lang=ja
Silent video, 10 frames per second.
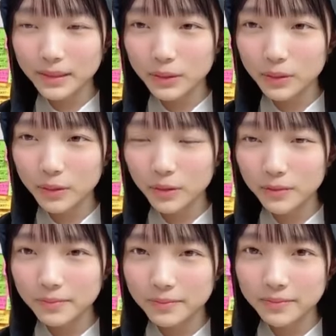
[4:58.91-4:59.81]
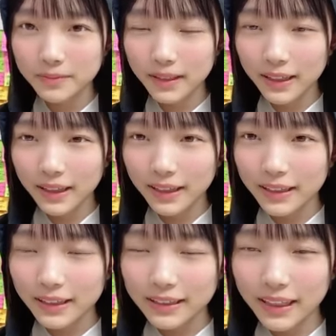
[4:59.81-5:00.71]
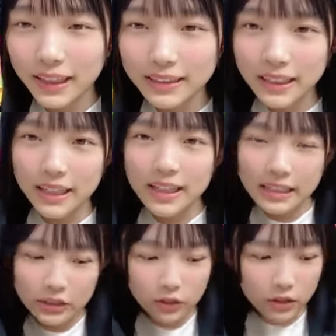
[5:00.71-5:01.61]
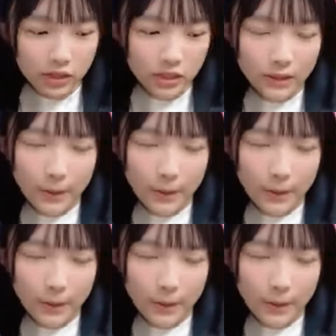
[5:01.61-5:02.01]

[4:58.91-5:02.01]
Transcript: そうシャカシャカですこれ